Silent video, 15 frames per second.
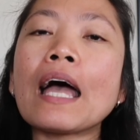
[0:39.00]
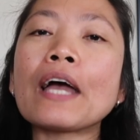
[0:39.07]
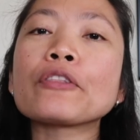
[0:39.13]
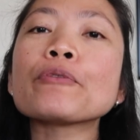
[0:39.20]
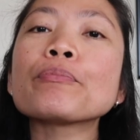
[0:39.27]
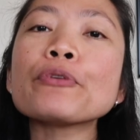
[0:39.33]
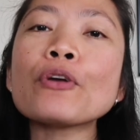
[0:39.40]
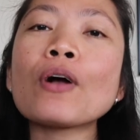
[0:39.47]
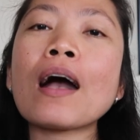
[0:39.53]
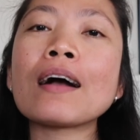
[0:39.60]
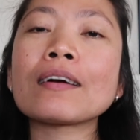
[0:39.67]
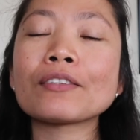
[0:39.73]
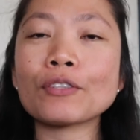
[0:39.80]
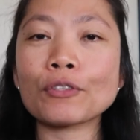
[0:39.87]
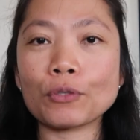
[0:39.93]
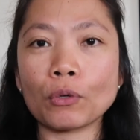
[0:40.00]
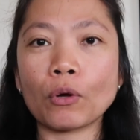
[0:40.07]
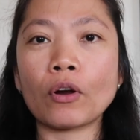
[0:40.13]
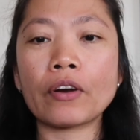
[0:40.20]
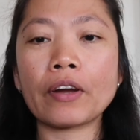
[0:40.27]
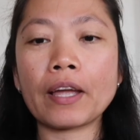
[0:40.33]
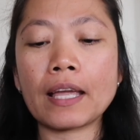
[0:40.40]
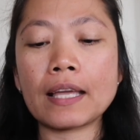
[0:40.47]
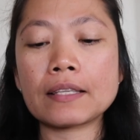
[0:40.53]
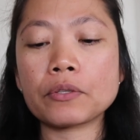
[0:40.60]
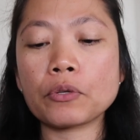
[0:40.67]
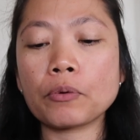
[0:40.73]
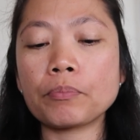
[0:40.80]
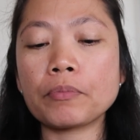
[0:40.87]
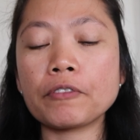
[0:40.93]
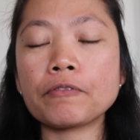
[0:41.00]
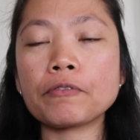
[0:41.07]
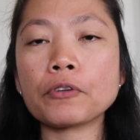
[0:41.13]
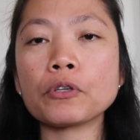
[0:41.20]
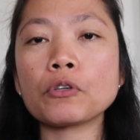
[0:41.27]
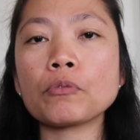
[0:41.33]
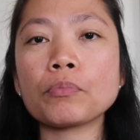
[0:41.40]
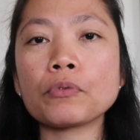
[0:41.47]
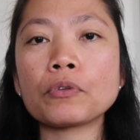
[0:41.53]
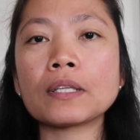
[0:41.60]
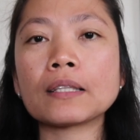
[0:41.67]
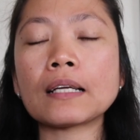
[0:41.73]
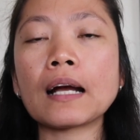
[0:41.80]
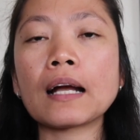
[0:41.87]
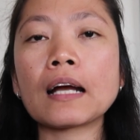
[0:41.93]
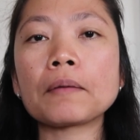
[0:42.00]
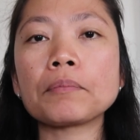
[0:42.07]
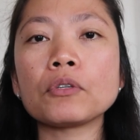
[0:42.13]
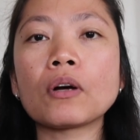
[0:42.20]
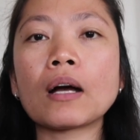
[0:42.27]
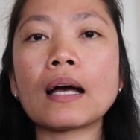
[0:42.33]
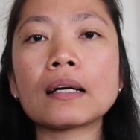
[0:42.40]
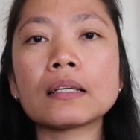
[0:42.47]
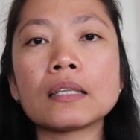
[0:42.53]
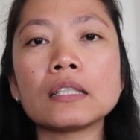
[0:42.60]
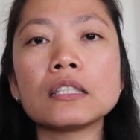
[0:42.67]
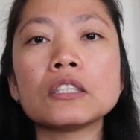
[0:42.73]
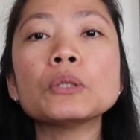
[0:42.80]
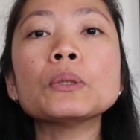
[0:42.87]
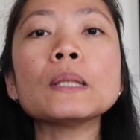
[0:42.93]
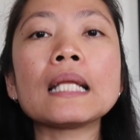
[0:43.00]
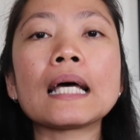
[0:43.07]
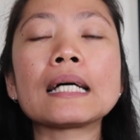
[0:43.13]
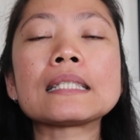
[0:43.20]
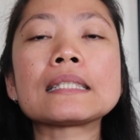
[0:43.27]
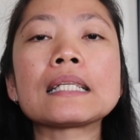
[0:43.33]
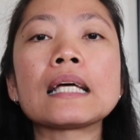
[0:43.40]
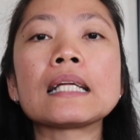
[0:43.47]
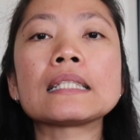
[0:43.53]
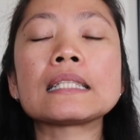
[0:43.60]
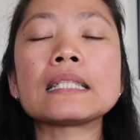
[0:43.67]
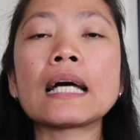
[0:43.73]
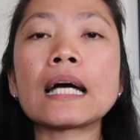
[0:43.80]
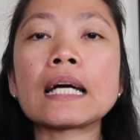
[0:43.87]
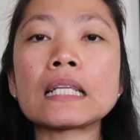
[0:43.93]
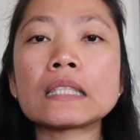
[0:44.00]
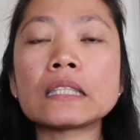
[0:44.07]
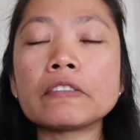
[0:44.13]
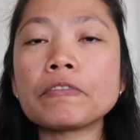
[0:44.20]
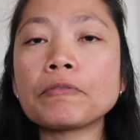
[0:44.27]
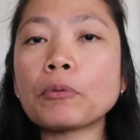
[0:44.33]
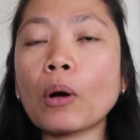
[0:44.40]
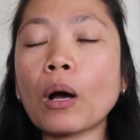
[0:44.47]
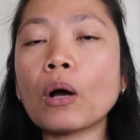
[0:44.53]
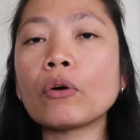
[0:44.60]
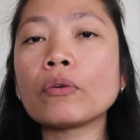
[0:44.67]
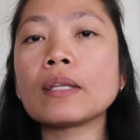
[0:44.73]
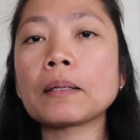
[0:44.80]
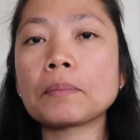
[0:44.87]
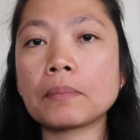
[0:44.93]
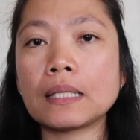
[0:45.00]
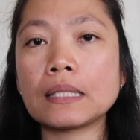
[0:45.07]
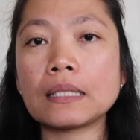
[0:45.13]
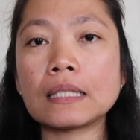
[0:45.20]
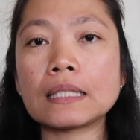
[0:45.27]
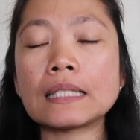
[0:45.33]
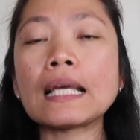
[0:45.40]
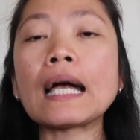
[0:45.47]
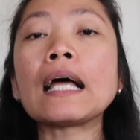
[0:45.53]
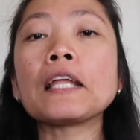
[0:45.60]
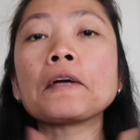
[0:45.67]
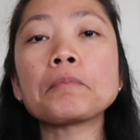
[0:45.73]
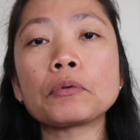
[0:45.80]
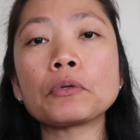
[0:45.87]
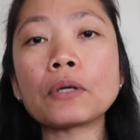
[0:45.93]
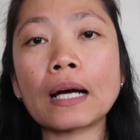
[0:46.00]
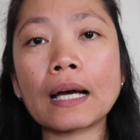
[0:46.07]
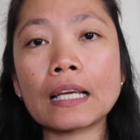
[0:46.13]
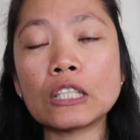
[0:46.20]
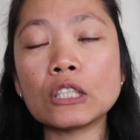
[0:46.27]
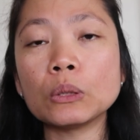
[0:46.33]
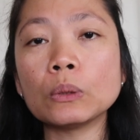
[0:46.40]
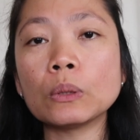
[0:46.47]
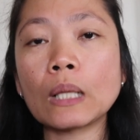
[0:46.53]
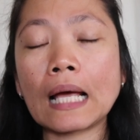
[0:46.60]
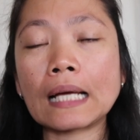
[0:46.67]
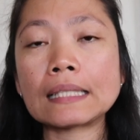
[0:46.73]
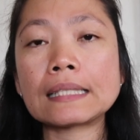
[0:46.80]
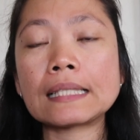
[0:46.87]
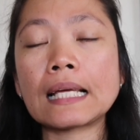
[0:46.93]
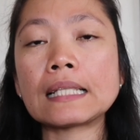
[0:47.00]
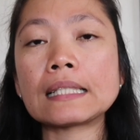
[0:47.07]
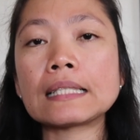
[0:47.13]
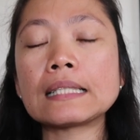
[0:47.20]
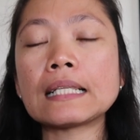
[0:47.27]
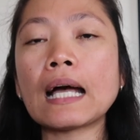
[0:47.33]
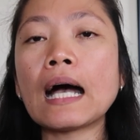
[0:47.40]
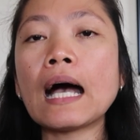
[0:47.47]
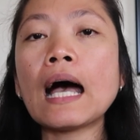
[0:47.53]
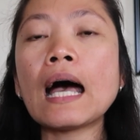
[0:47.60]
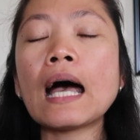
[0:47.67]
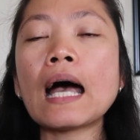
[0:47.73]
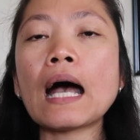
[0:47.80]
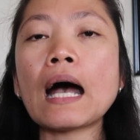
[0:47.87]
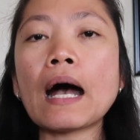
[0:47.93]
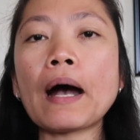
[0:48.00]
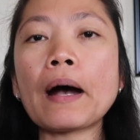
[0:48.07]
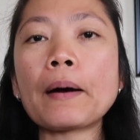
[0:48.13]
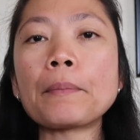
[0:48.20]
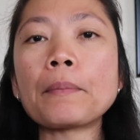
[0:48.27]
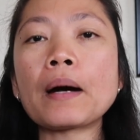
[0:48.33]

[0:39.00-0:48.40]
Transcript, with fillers: Ito po yung aking story. So, before ko po natanggap yung aking Google AdSense, nakareceive po ako ng message galing po kay Google AdSense na uh, ah,